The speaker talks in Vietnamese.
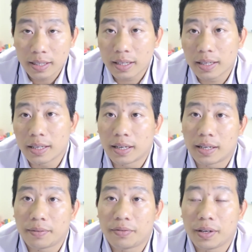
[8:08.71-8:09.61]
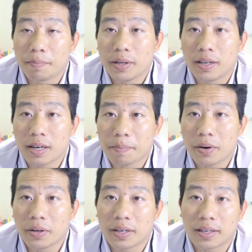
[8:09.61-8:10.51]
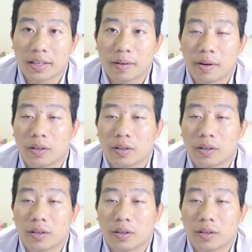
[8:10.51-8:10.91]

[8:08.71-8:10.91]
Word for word: Thế thì à, về pin Rap Power này thì các